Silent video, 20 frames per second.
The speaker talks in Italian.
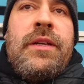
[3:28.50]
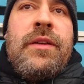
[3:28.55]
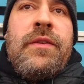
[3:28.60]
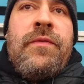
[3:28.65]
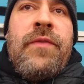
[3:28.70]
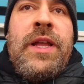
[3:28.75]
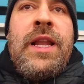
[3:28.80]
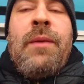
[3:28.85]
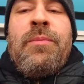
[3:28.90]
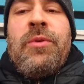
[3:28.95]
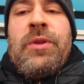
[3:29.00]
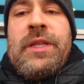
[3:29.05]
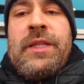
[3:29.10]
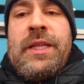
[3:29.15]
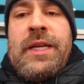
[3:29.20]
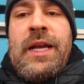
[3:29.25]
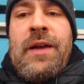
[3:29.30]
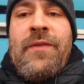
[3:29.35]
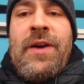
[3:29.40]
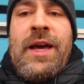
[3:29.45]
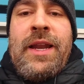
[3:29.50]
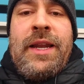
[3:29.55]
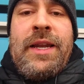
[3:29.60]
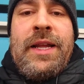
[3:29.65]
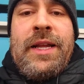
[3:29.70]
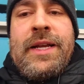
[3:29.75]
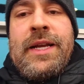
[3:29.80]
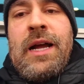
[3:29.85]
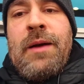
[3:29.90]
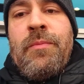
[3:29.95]
ve la potete cavare
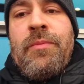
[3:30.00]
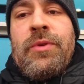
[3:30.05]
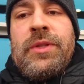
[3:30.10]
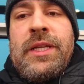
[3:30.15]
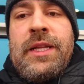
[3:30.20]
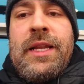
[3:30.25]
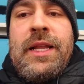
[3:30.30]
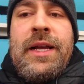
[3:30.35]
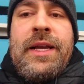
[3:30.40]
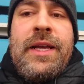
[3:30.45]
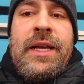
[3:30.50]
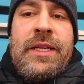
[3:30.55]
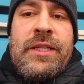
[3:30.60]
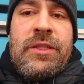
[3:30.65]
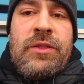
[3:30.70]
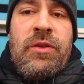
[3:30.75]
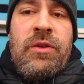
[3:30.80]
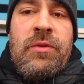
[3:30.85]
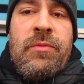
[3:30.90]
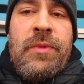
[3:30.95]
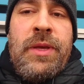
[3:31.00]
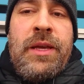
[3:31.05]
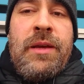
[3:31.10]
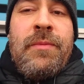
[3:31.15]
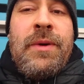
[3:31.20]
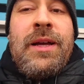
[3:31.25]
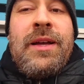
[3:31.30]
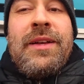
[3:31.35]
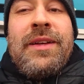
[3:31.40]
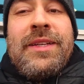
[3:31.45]
nel campo della gastronomia,
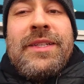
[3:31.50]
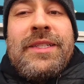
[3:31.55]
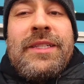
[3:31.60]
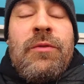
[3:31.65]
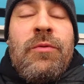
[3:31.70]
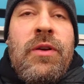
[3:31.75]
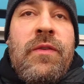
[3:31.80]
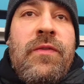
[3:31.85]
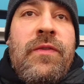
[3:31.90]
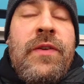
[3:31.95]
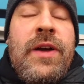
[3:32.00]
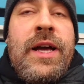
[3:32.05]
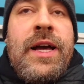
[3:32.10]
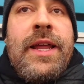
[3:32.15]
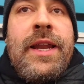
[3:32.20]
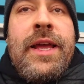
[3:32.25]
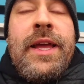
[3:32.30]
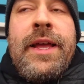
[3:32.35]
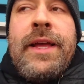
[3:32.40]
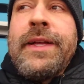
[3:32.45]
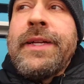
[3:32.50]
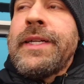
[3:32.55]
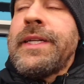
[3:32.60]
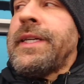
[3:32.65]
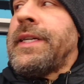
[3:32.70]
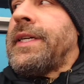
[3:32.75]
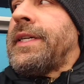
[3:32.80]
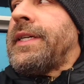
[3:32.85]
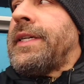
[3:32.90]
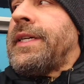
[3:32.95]
ma se vuoi fare
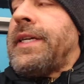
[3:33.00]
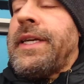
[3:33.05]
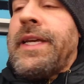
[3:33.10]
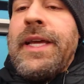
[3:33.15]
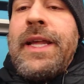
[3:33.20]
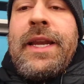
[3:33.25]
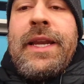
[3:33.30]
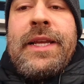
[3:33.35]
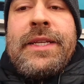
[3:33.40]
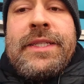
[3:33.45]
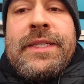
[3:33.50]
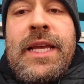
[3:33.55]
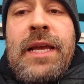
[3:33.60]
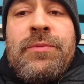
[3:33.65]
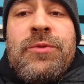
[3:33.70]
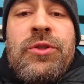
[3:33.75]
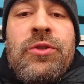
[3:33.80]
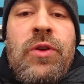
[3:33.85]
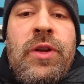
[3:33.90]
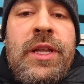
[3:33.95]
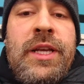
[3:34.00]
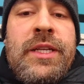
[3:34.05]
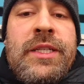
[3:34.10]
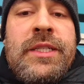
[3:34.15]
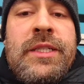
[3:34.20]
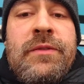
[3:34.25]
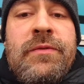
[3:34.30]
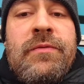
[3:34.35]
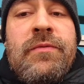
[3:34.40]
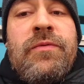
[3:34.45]
il
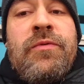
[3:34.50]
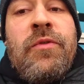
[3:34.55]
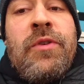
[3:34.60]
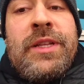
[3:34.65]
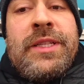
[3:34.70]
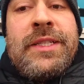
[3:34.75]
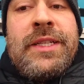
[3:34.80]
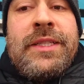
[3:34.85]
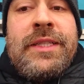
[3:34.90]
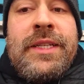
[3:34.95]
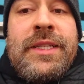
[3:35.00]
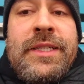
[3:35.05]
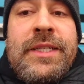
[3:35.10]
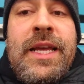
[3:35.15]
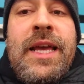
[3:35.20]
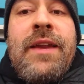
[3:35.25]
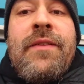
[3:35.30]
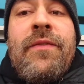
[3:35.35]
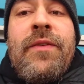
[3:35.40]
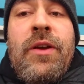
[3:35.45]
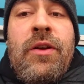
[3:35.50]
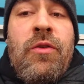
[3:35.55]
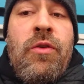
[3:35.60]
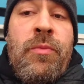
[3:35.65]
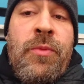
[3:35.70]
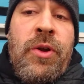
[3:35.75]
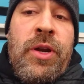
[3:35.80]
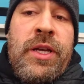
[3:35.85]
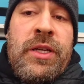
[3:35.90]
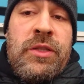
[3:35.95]
receptionist forse ti serve,
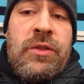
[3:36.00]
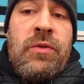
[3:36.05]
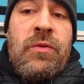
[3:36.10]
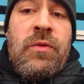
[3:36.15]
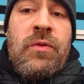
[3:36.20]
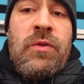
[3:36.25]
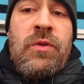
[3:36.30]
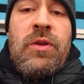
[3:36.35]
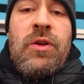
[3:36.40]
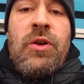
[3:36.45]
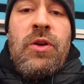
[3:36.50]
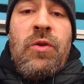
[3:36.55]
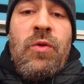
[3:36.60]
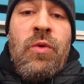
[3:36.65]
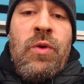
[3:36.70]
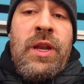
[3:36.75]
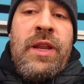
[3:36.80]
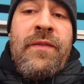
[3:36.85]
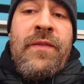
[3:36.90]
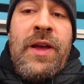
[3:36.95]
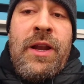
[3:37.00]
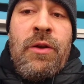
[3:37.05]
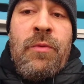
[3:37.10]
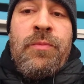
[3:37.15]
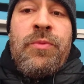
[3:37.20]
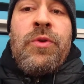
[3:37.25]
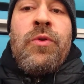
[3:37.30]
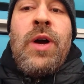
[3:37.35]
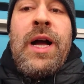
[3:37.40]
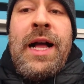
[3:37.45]
come ho detto, un livello
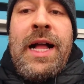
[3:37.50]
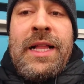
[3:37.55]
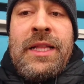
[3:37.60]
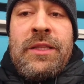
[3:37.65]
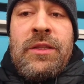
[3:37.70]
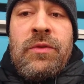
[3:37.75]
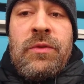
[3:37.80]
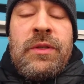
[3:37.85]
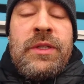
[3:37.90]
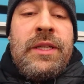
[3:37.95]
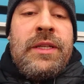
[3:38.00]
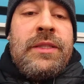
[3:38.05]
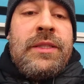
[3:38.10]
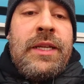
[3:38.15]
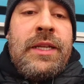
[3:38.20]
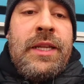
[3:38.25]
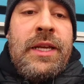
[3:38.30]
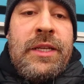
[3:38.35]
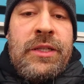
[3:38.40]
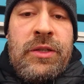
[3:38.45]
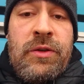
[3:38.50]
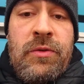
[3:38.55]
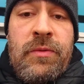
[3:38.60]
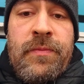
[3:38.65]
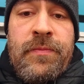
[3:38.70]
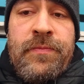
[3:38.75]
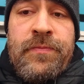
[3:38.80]
più alto di tedesco.